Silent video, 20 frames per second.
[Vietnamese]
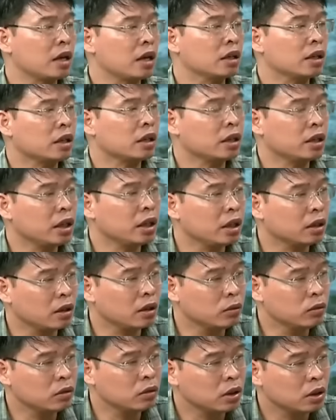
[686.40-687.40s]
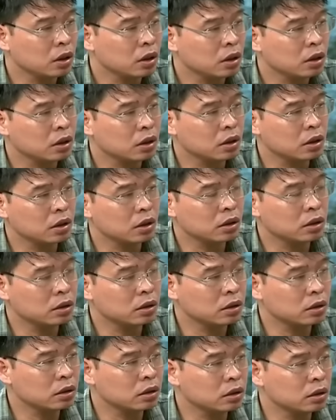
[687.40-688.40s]
các cái hệ thống uh,
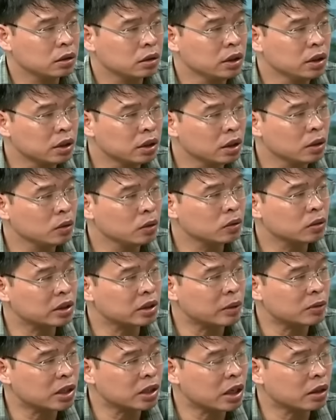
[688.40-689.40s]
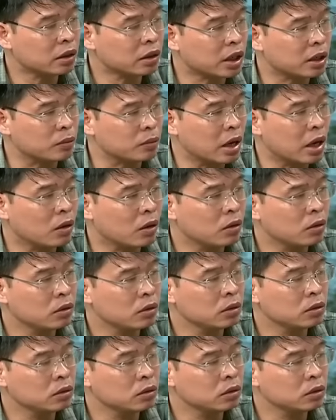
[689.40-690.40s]
nghiên cứu giám sát cảnh báo
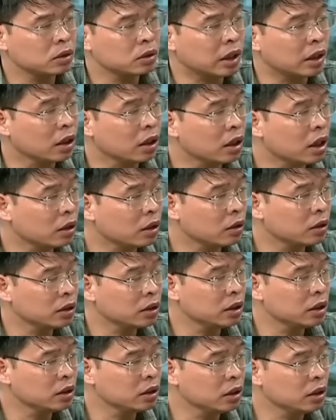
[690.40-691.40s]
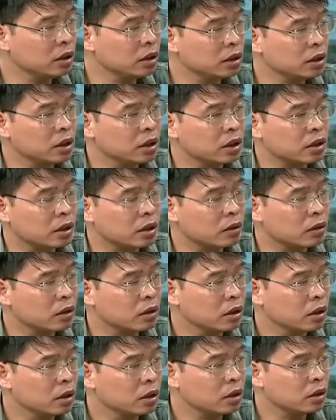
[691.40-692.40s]
ờ, sạt lở đất trên thế giới thì chia theo
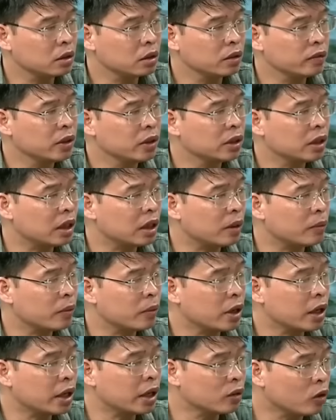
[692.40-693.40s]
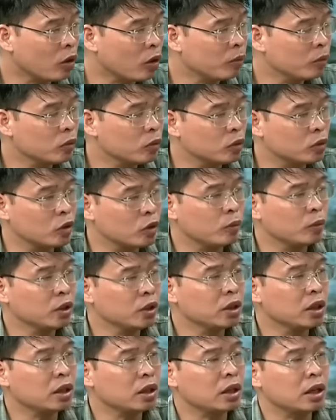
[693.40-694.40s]
phân ra làm hai nhóm nhóm thứ
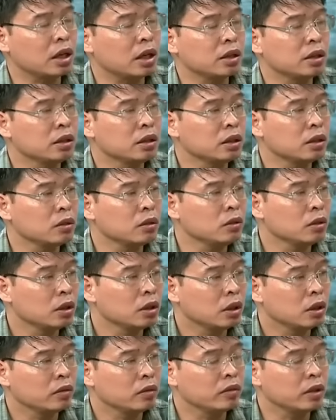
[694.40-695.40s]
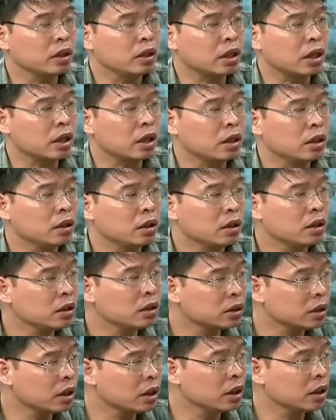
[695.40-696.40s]
nhất là nghiên cứu về cái cơ
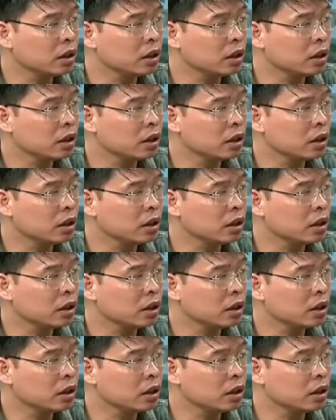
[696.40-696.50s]
chế